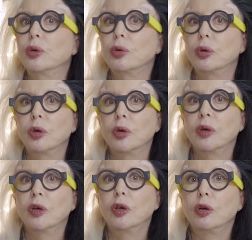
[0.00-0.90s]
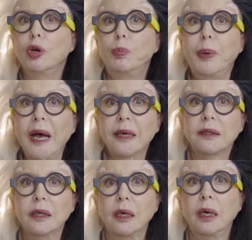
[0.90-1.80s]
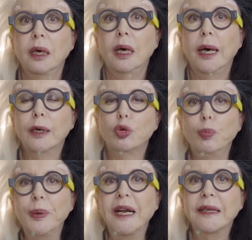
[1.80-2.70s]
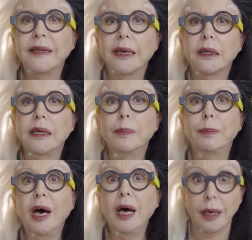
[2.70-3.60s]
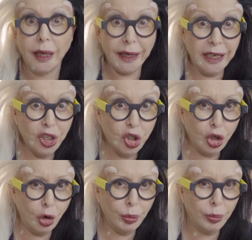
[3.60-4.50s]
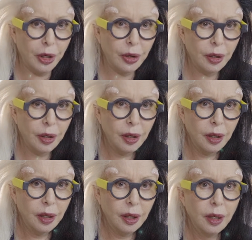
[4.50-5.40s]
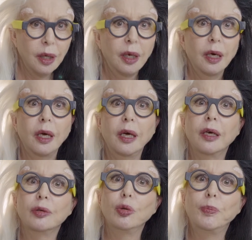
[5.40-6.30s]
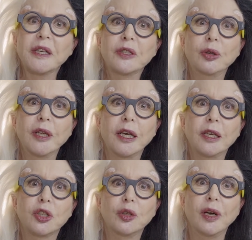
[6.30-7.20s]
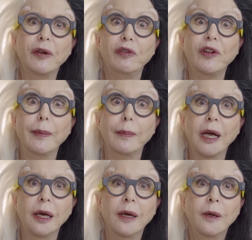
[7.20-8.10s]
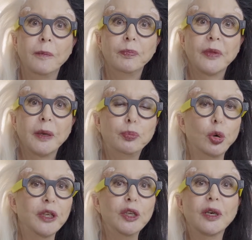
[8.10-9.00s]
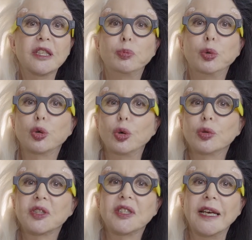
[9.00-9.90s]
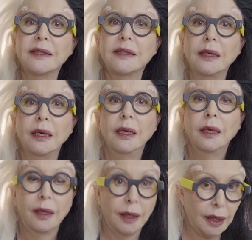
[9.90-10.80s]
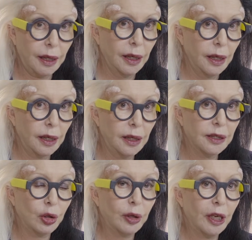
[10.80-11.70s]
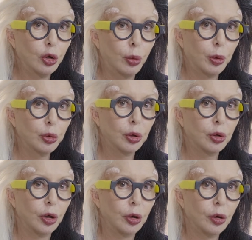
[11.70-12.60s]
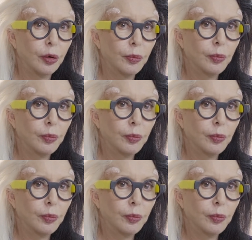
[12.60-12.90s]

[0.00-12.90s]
le peintre a coupé la tête, les bras et les jambes euh, du personnage, de la femme, pour qu'il ne reste plus que le sexe et les organes reproducteurs.